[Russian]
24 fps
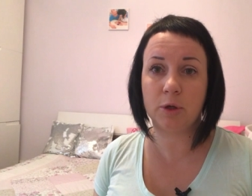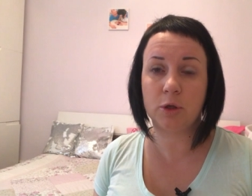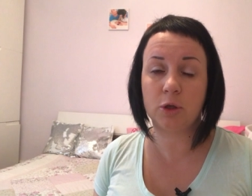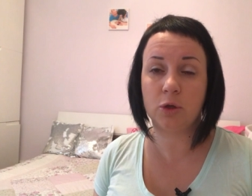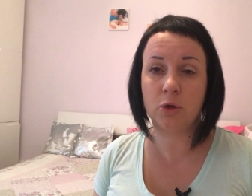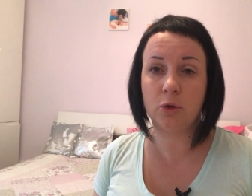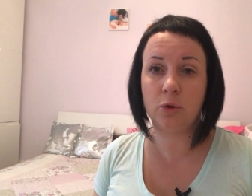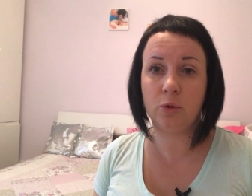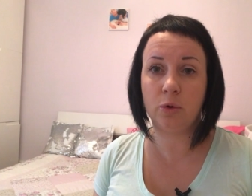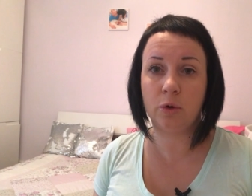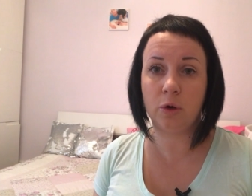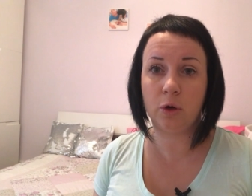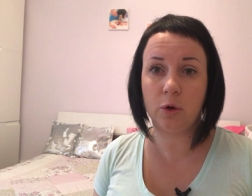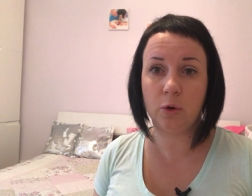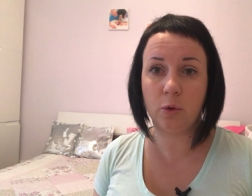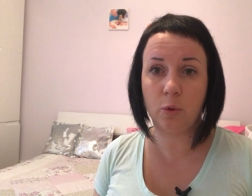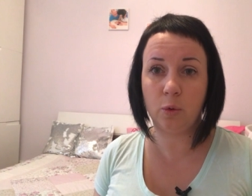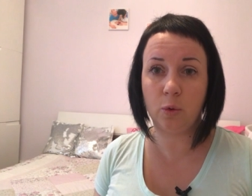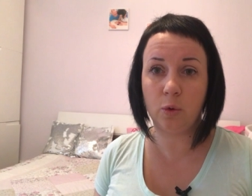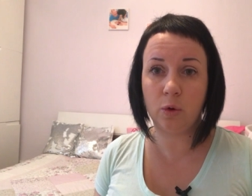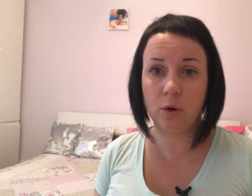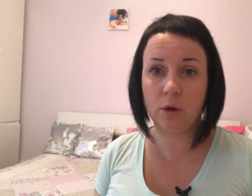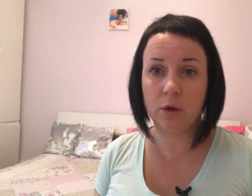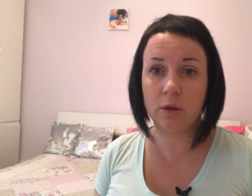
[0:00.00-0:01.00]
процедура
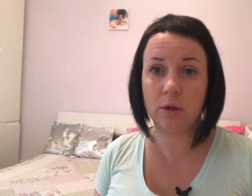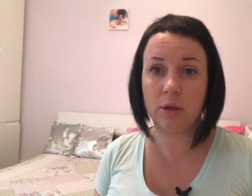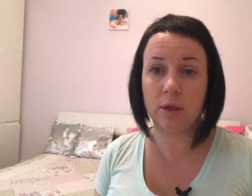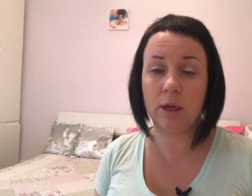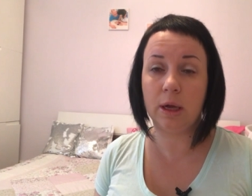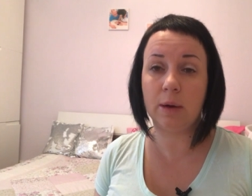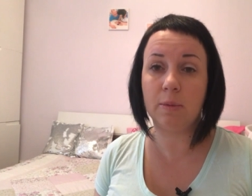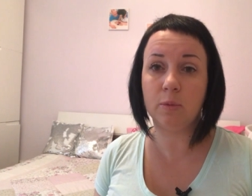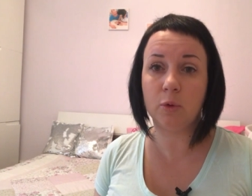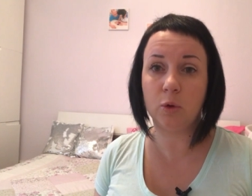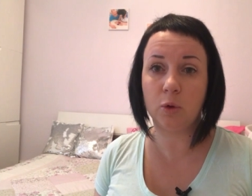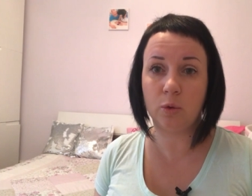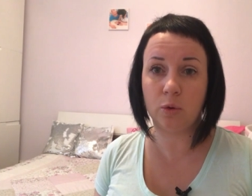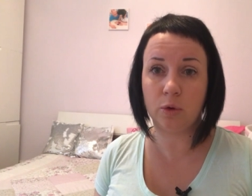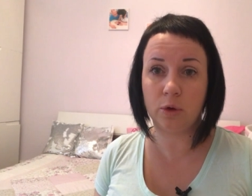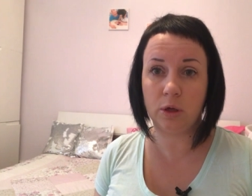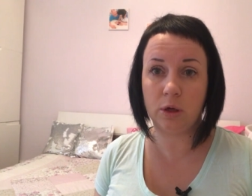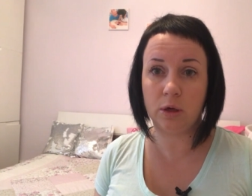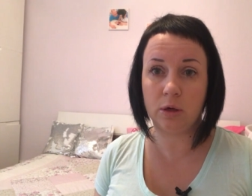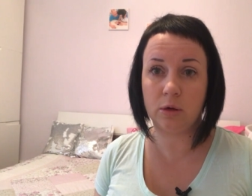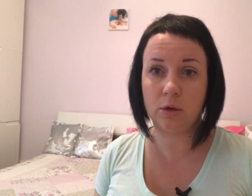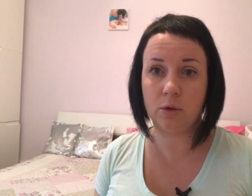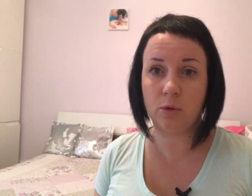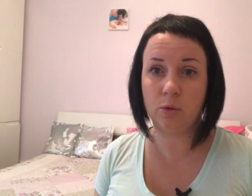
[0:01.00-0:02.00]
ИКО для
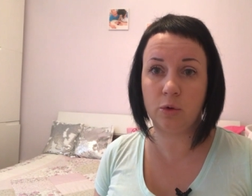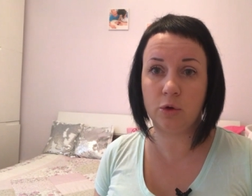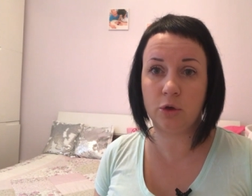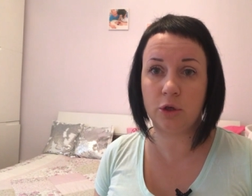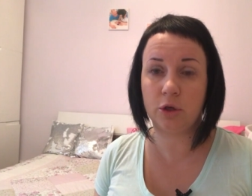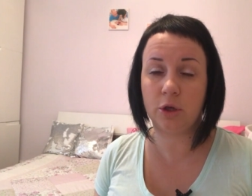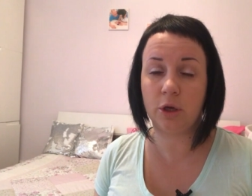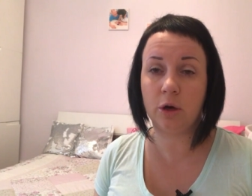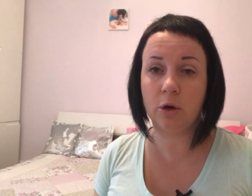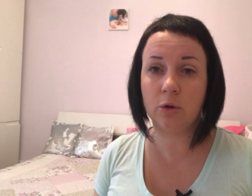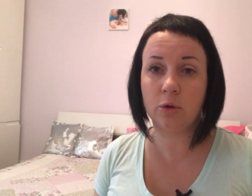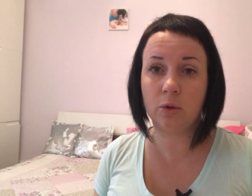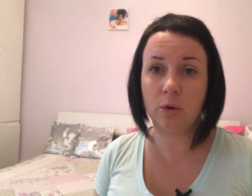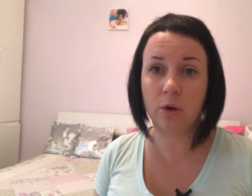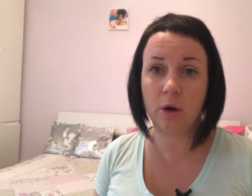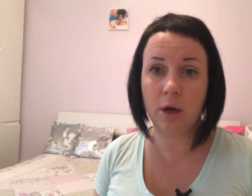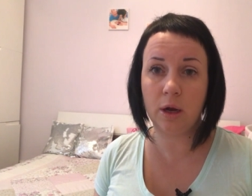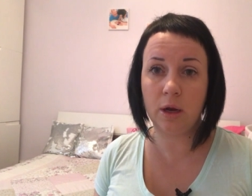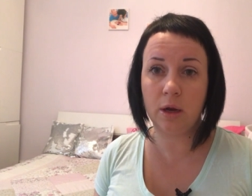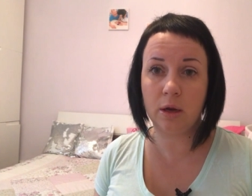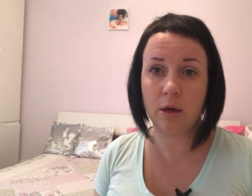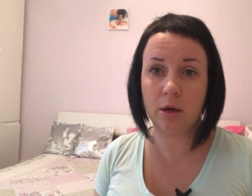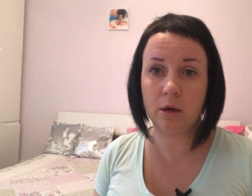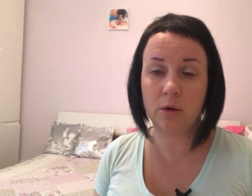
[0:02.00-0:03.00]
многих очень
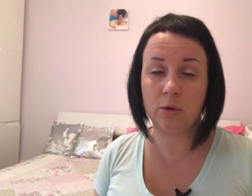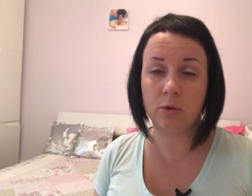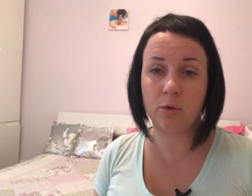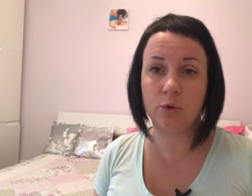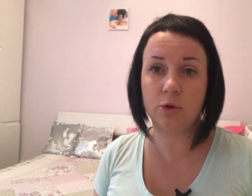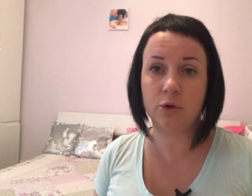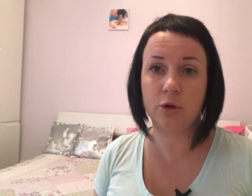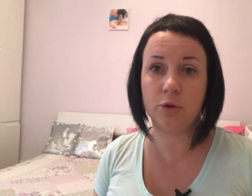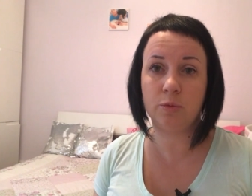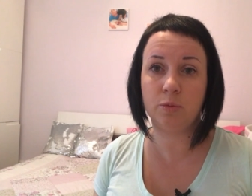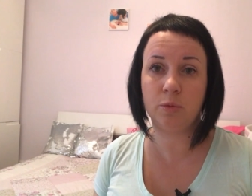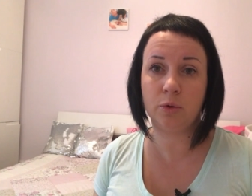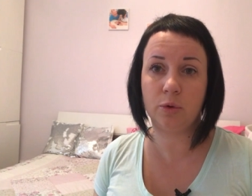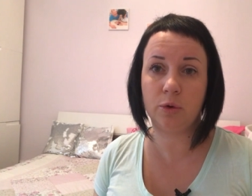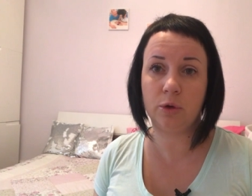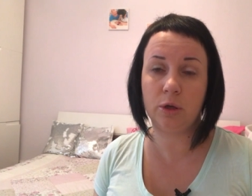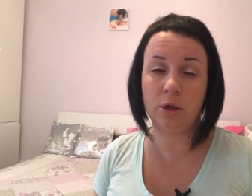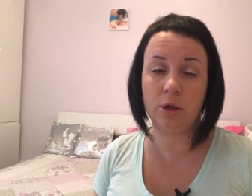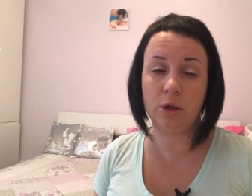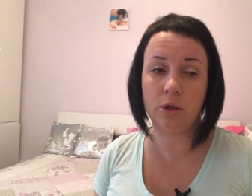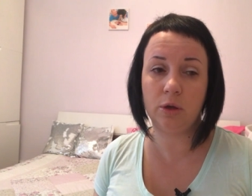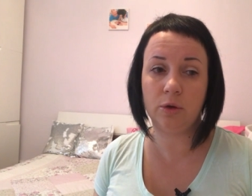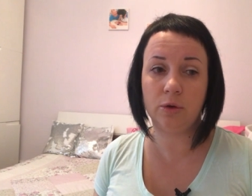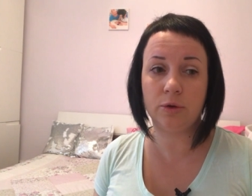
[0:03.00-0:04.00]
актуальна, очень
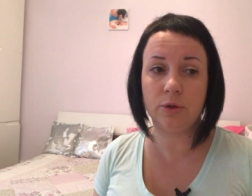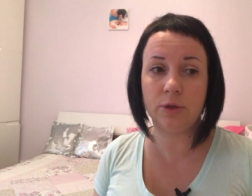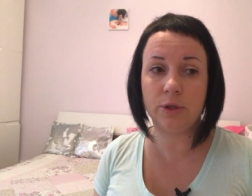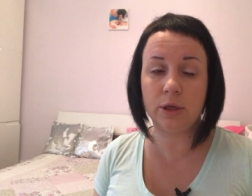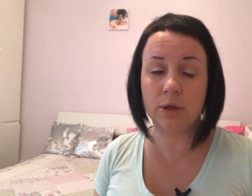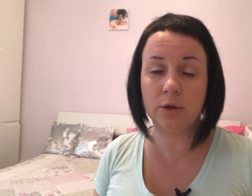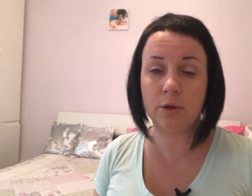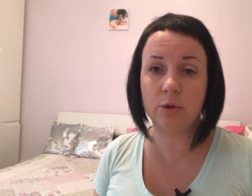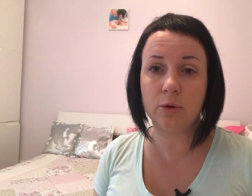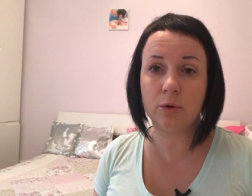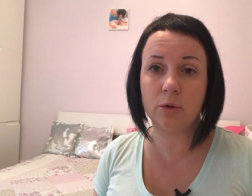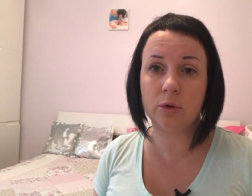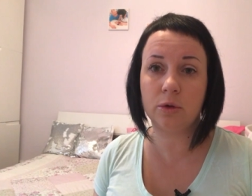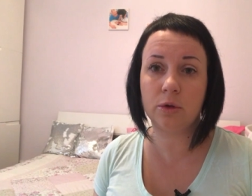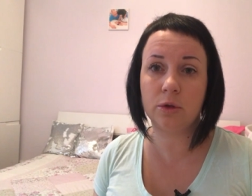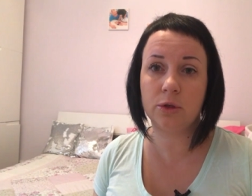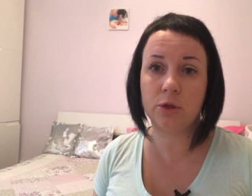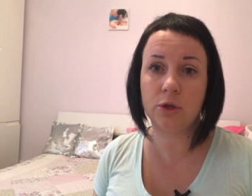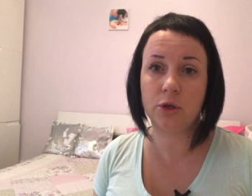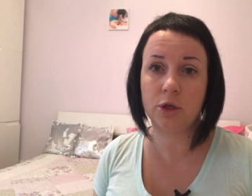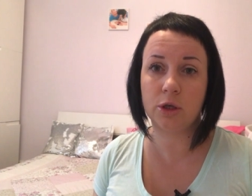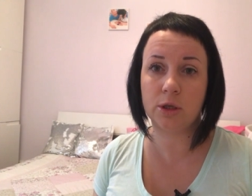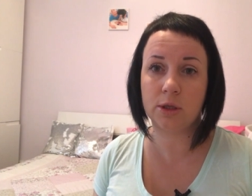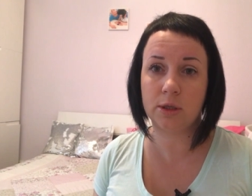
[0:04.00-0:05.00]
многие ее делают,
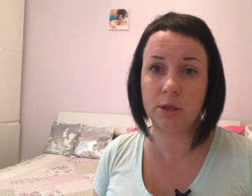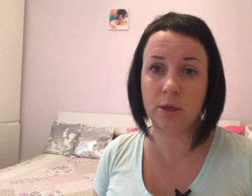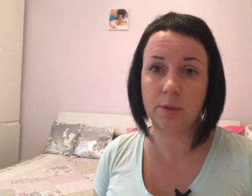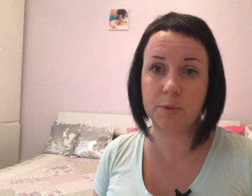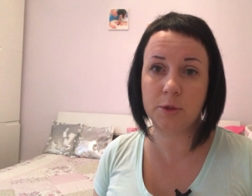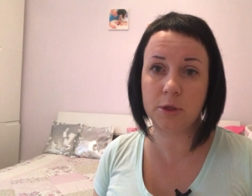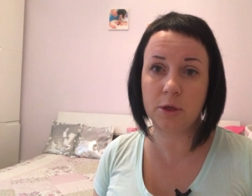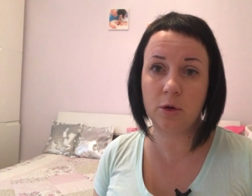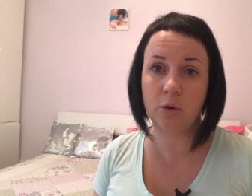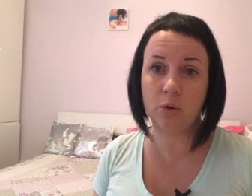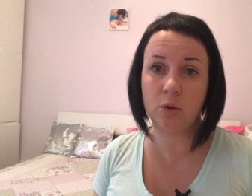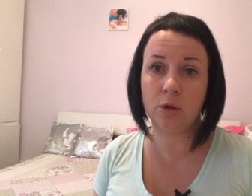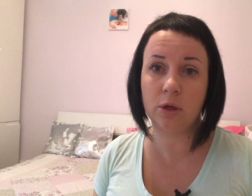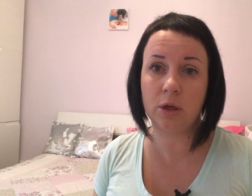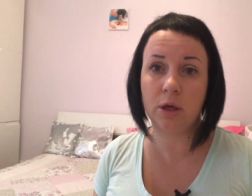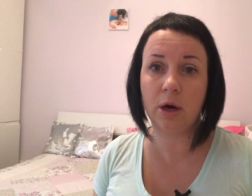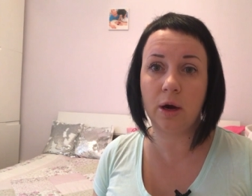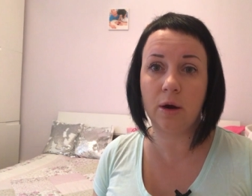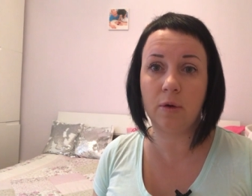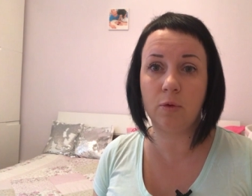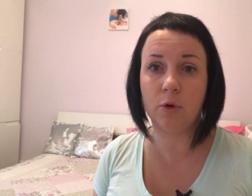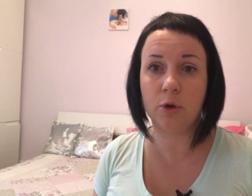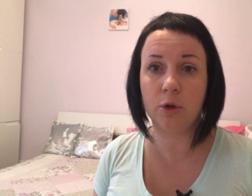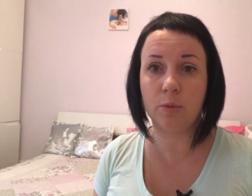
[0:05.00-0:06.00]
сейчас она абсолютно
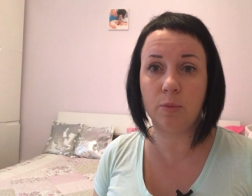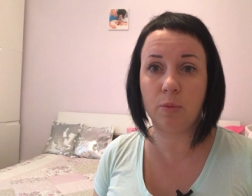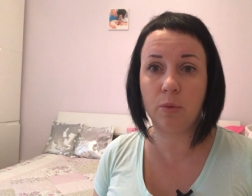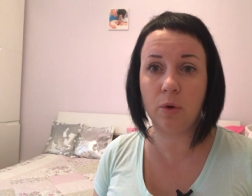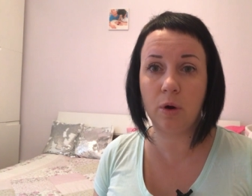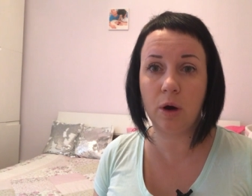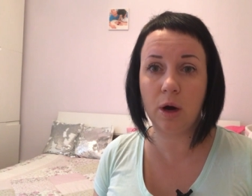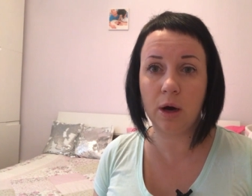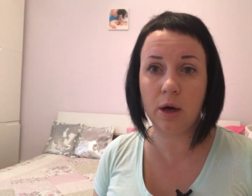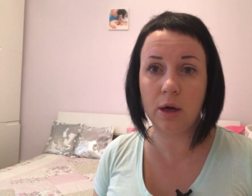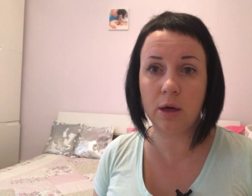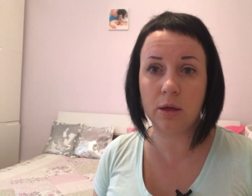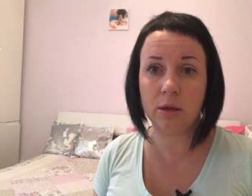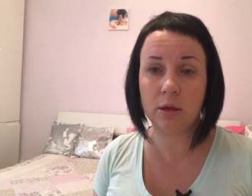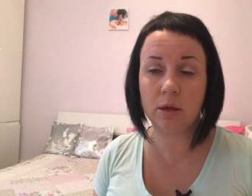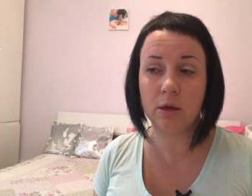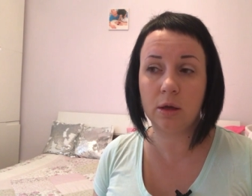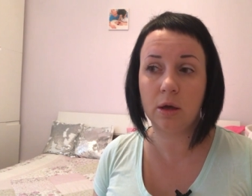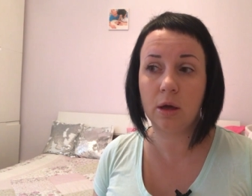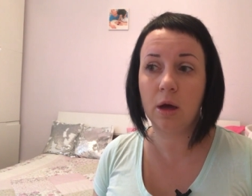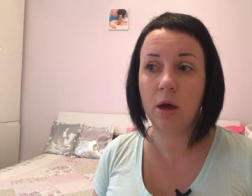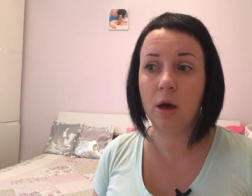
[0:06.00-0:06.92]
никого не пугает